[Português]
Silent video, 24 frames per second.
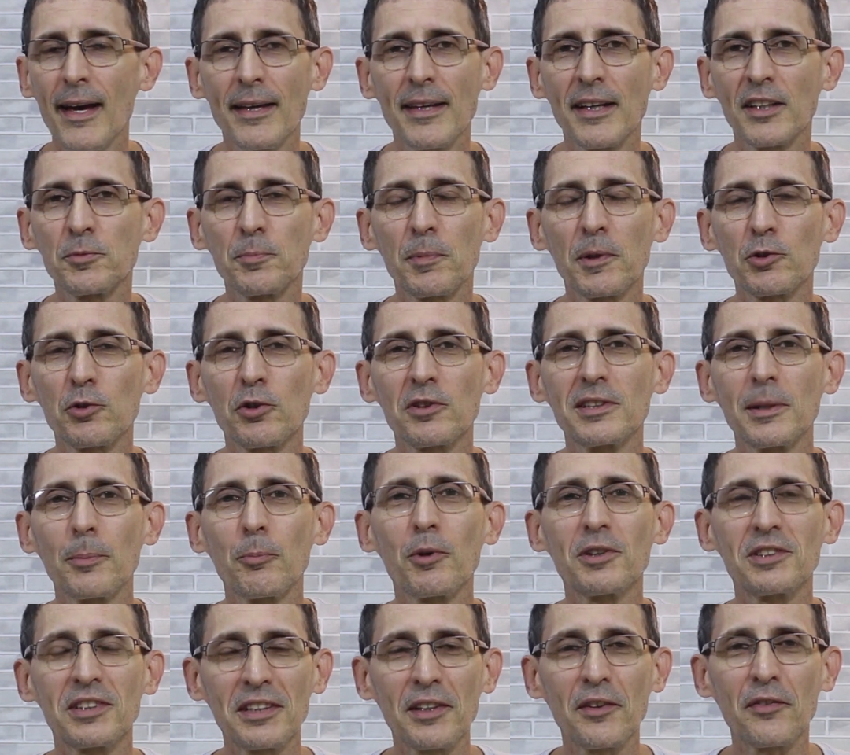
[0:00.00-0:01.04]
e as pessoas
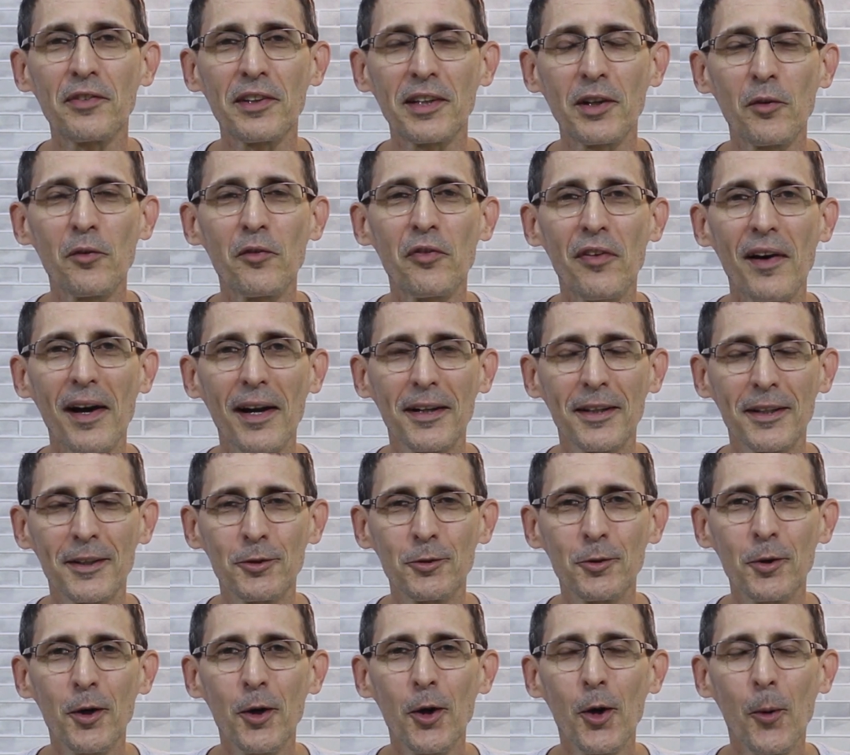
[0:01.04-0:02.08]
depois ainda ficam
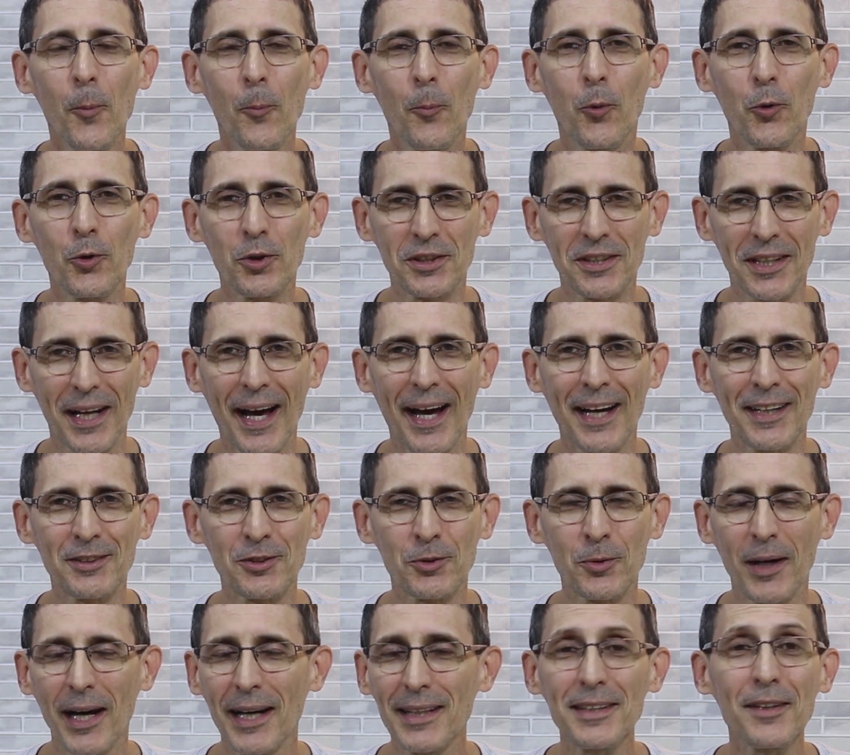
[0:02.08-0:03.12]
falando por
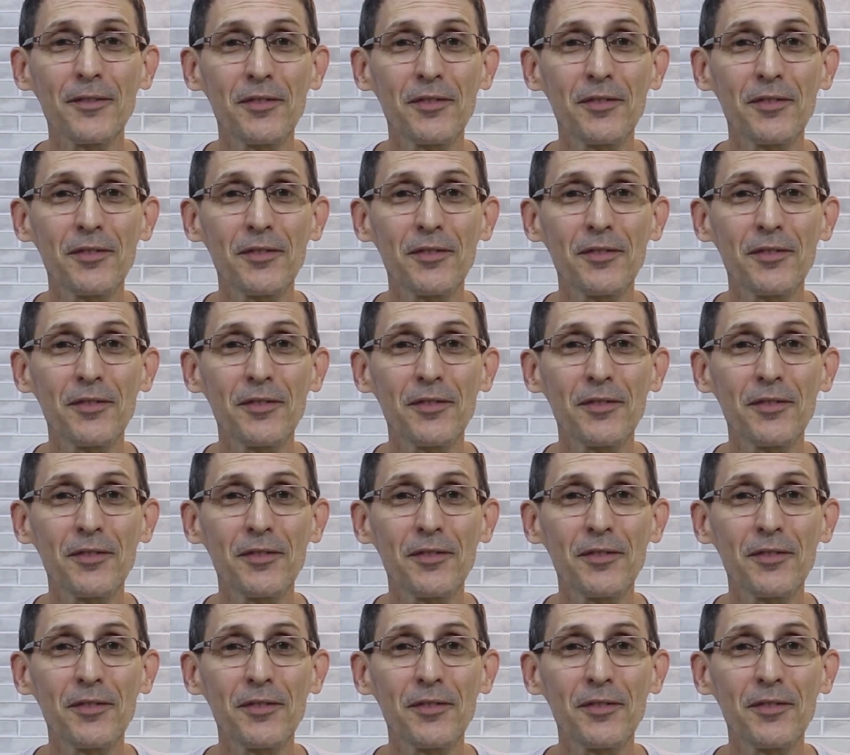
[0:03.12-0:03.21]
trás, não é?